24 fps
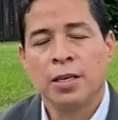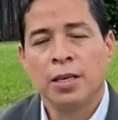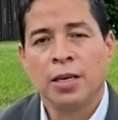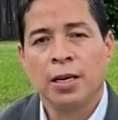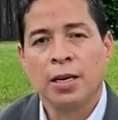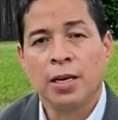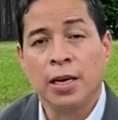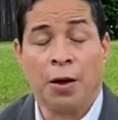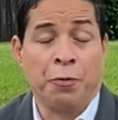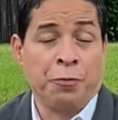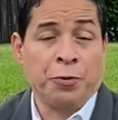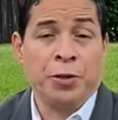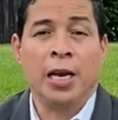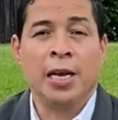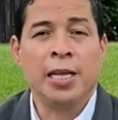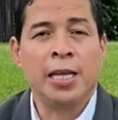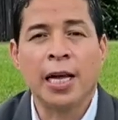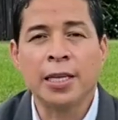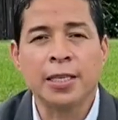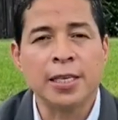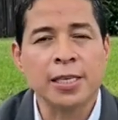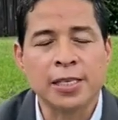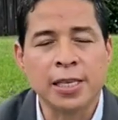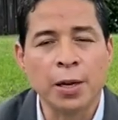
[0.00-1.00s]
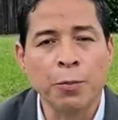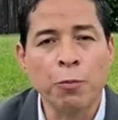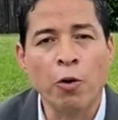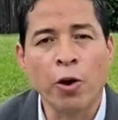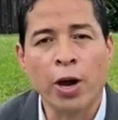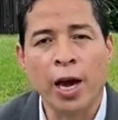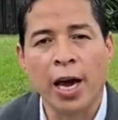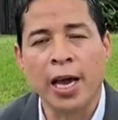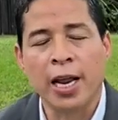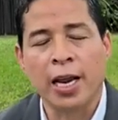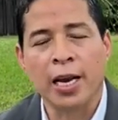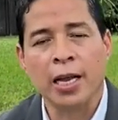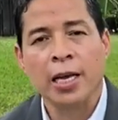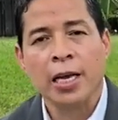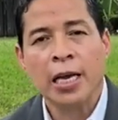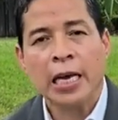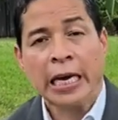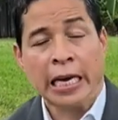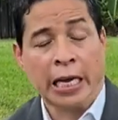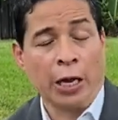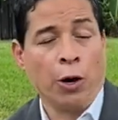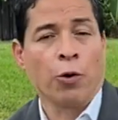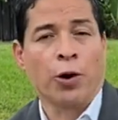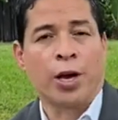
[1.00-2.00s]
La fidelidad de esta mujer
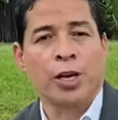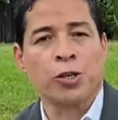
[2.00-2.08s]
creo que